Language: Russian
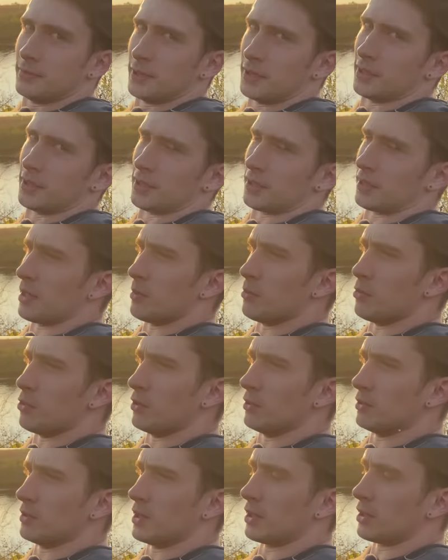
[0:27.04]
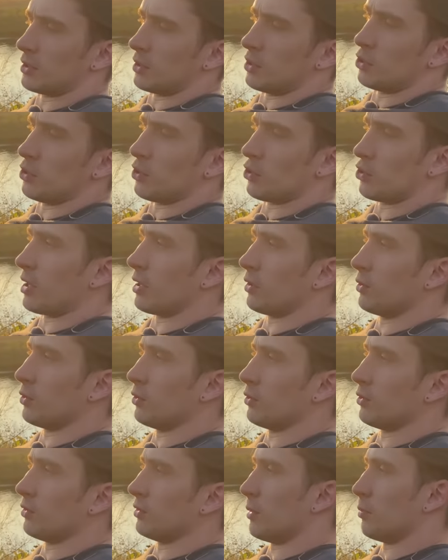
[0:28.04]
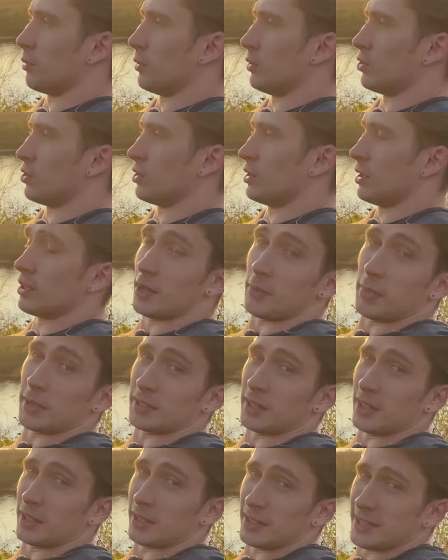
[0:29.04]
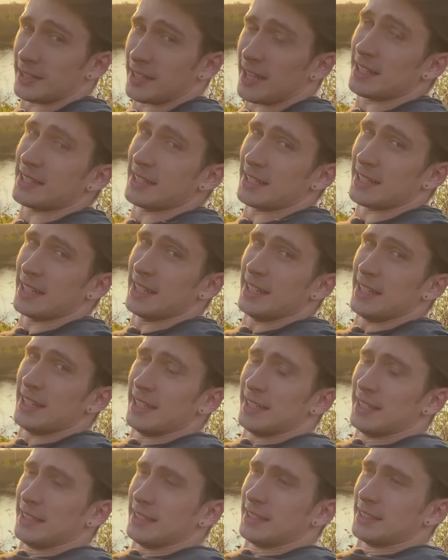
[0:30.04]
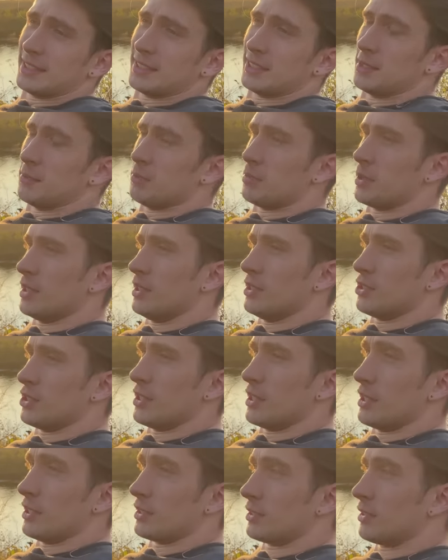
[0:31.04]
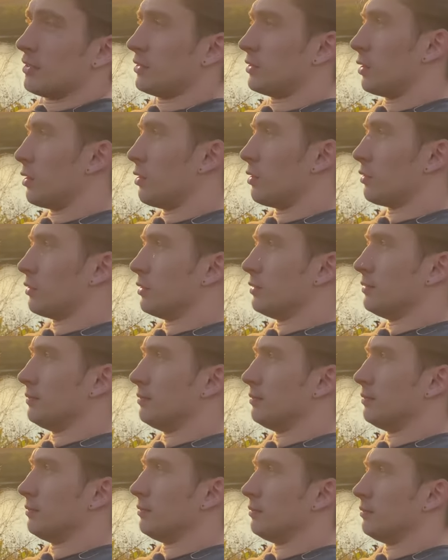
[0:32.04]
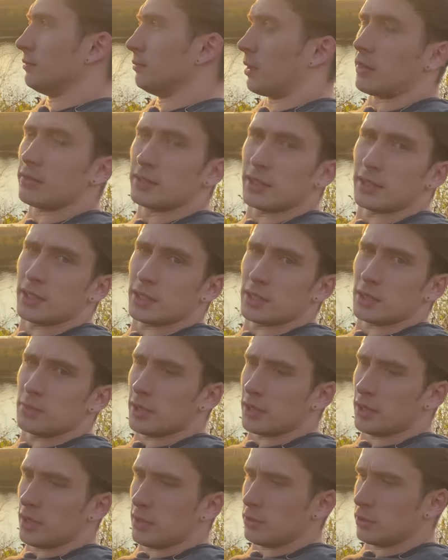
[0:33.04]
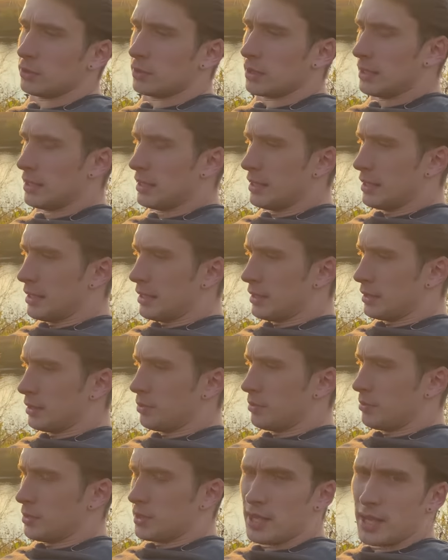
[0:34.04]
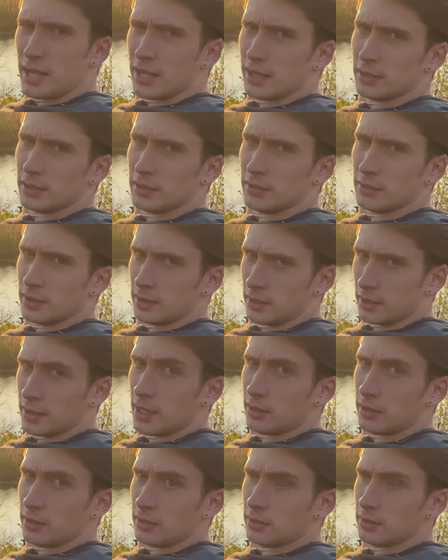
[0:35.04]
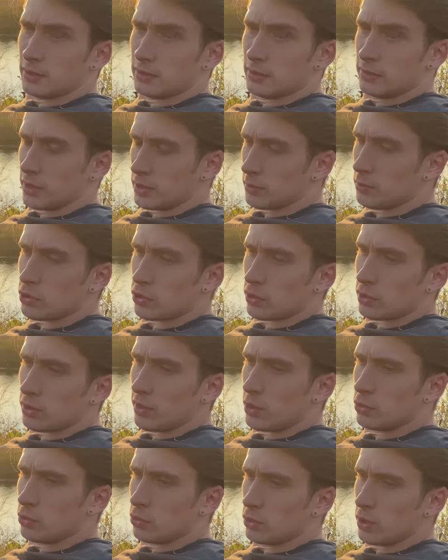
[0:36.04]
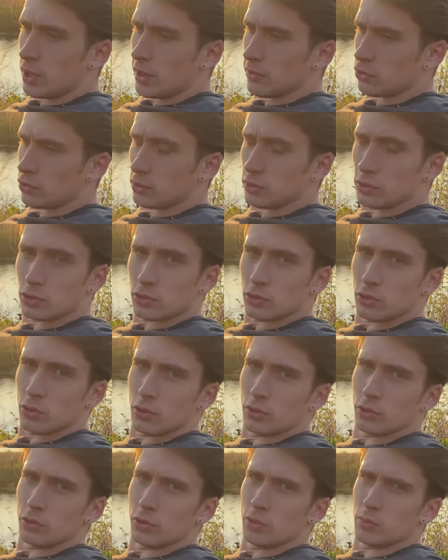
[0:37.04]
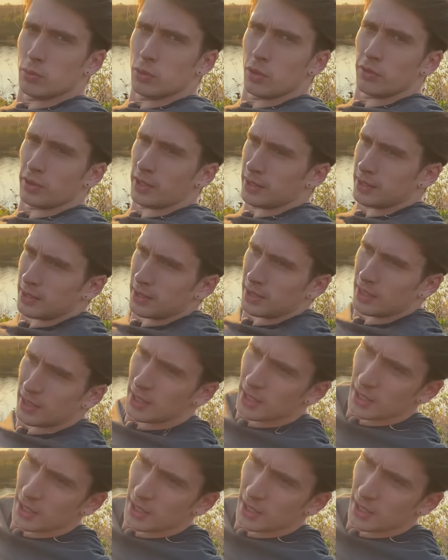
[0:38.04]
и над тобой. Когда ты еще ждал ее на площади, она подкралась сзади, и ты до неприличия резко вздрогнул. Правда, она тебе кого-то напоминает, ведь так, возможно, твою неудавшуюся школьную любовь. Хотя,